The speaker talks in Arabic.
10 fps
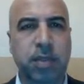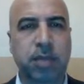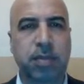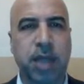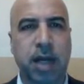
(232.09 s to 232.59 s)

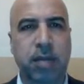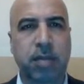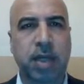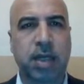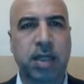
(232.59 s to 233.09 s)
نبدأ
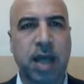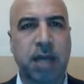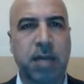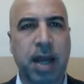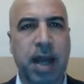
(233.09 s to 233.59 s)

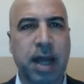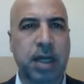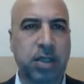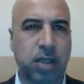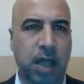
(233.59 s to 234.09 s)
بالكتابة
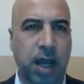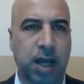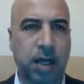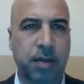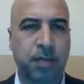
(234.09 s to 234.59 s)
على
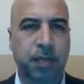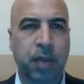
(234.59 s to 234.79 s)
الشرائح